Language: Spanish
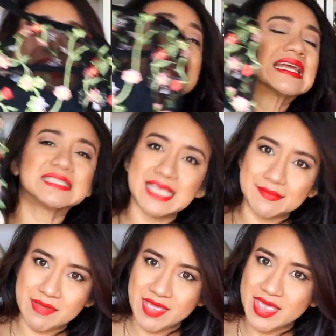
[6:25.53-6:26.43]

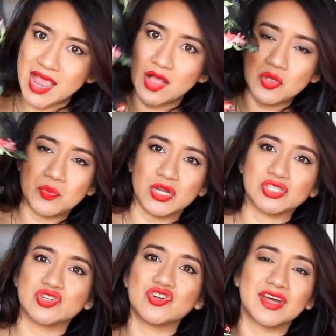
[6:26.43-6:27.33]
recién me había llegado y por
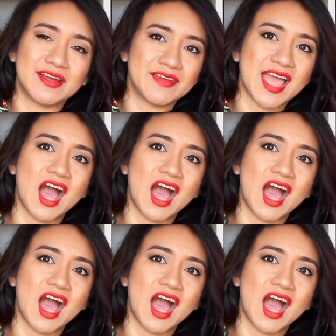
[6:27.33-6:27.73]
eso no grabé